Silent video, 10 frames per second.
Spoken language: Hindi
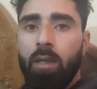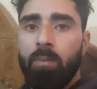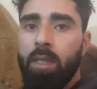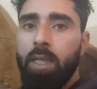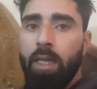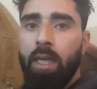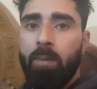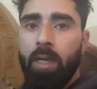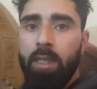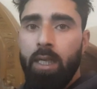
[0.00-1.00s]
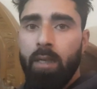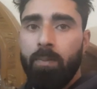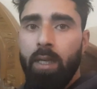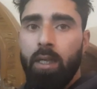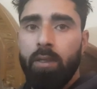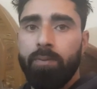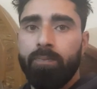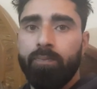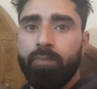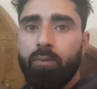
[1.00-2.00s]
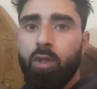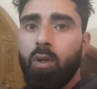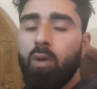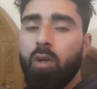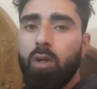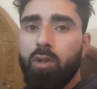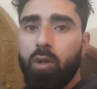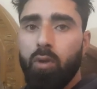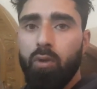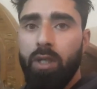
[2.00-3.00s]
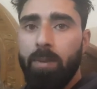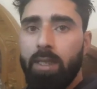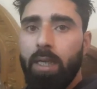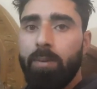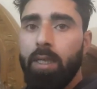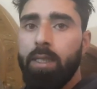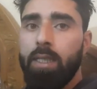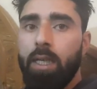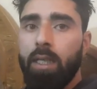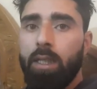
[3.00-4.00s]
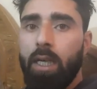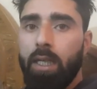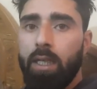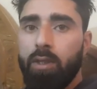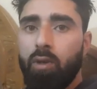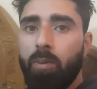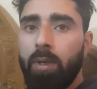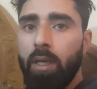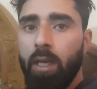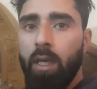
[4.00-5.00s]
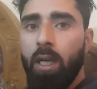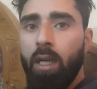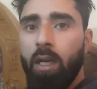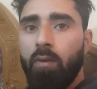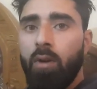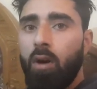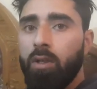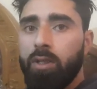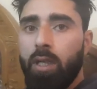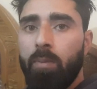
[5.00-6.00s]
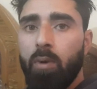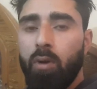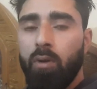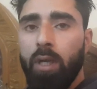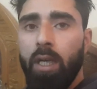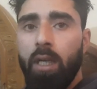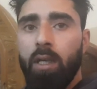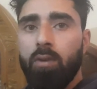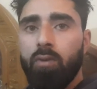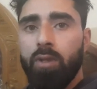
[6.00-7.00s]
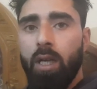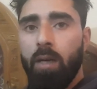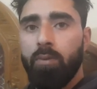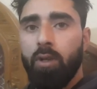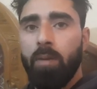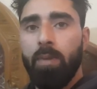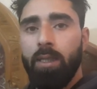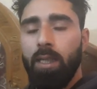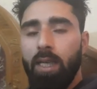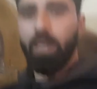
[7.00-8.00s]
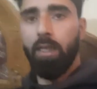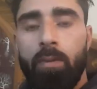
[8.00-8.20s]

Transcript: मिल जाएंगे हमारे चैनल पे तो ज़रूर सब्सक्राइब कीजिए चैनल ताकि जो भी ब्लॉग्स अपलोड होंगे उसका आप जो है मज़ा लेंगे